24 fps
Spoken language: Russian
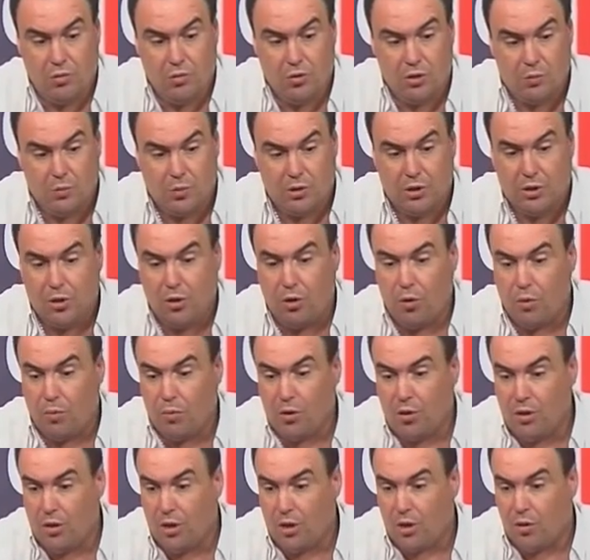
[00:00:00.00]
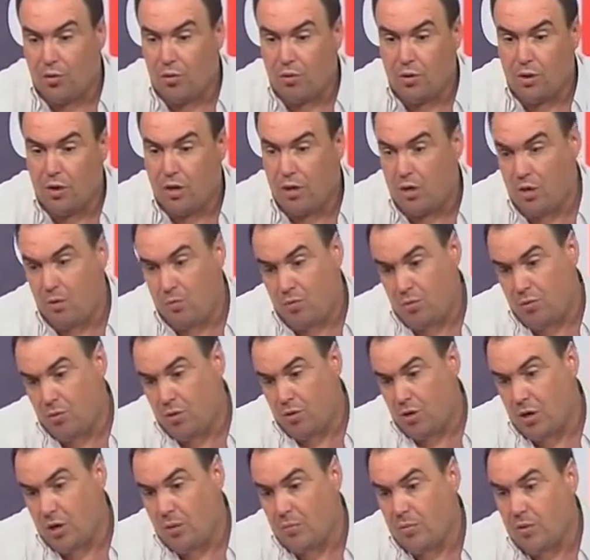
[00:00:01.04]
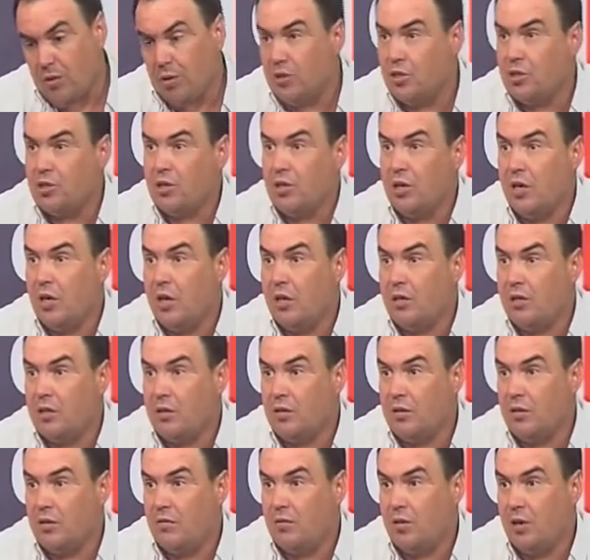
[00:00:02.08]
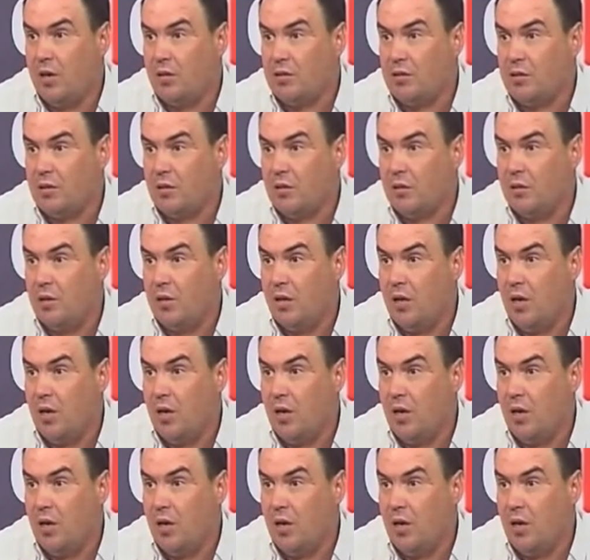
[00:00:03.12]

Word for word: то есть подаем энергию на рамку, и рамка начинает отодвигаться.